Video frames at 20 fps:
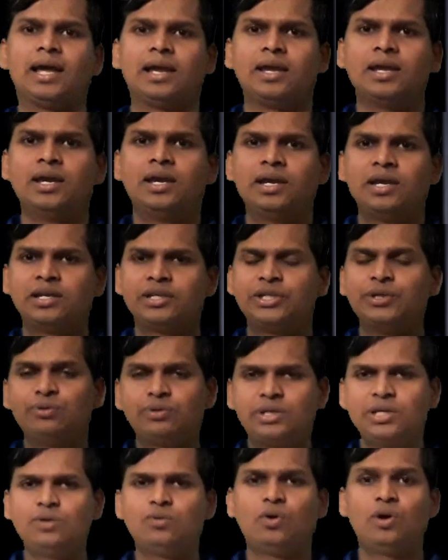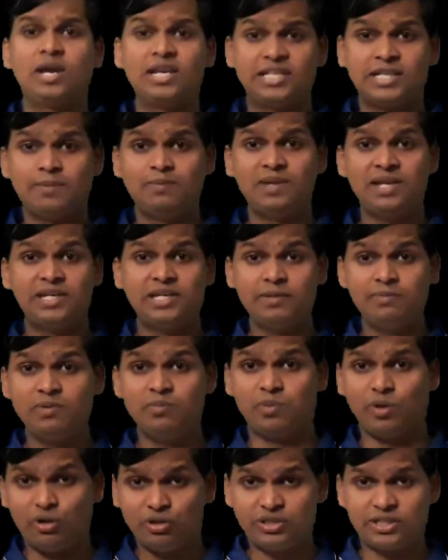है क्योंकि वो असेंबली टीवी
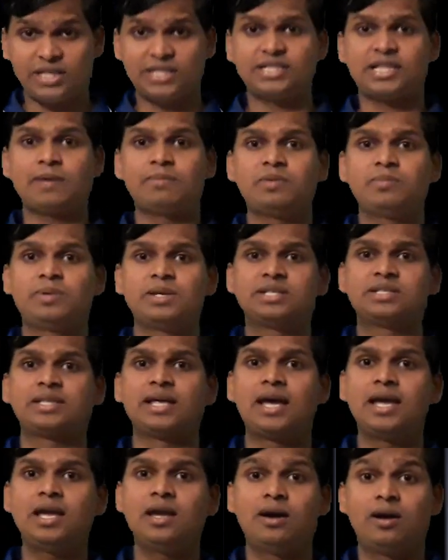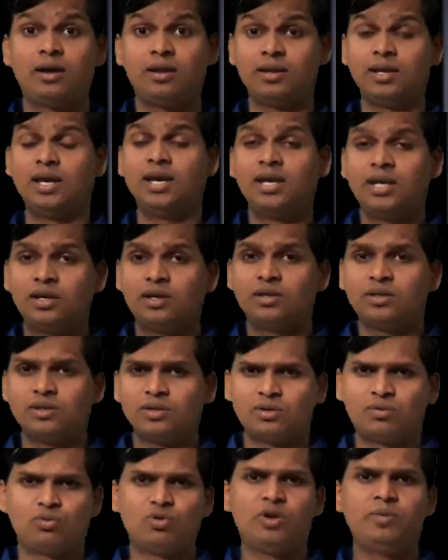बहुत सस्ता में बेचता है और
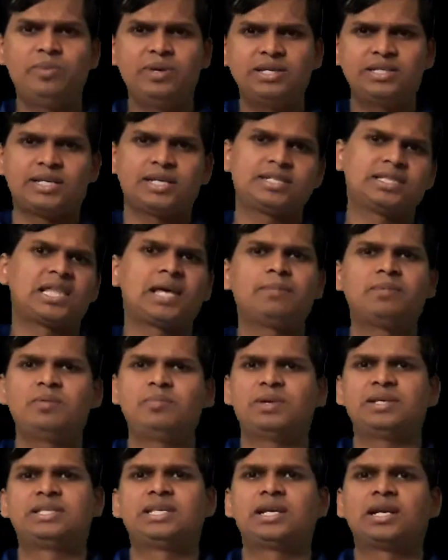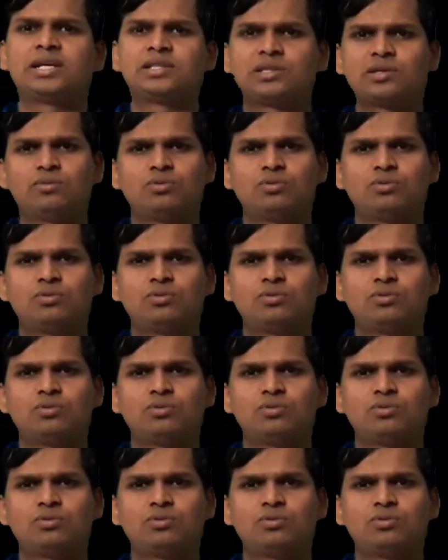कोई भी सस्ता में बेचेगा तो